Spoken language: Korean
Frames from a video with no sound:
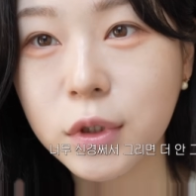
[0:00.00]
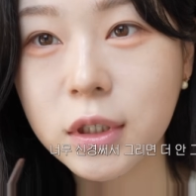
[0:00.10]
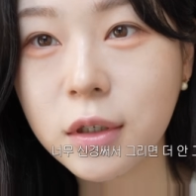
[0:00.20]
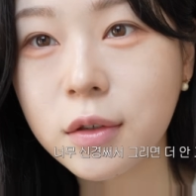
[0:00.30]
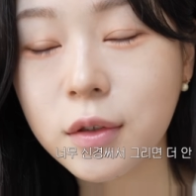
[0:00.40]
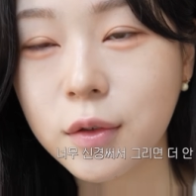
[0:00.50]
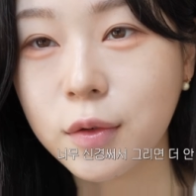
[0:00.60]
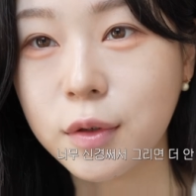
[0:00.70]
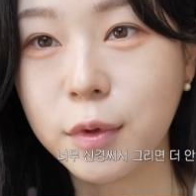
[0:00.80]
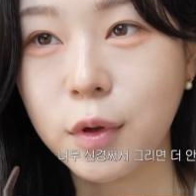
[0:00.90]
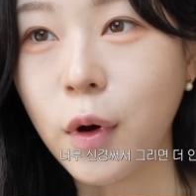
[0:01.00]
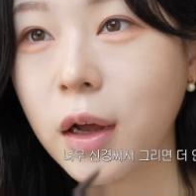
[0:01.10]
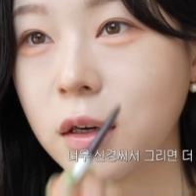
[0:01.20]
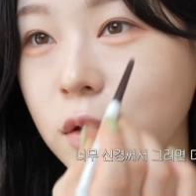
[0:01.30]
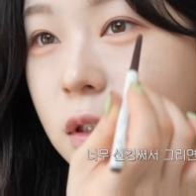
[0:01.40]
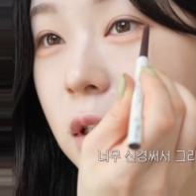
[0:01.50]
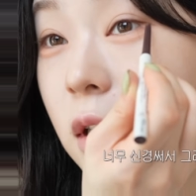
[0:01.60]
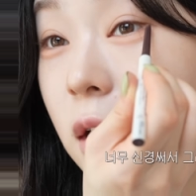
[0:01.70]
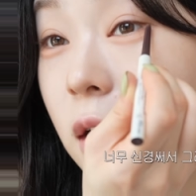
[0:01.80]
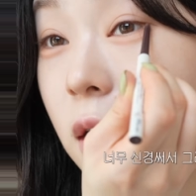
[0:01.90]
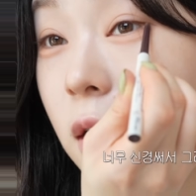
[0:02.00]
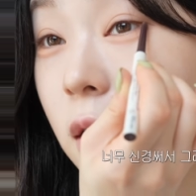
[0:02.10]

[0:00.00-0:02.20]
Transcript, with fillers: 신경 써서 그리면 더 안 그려지니까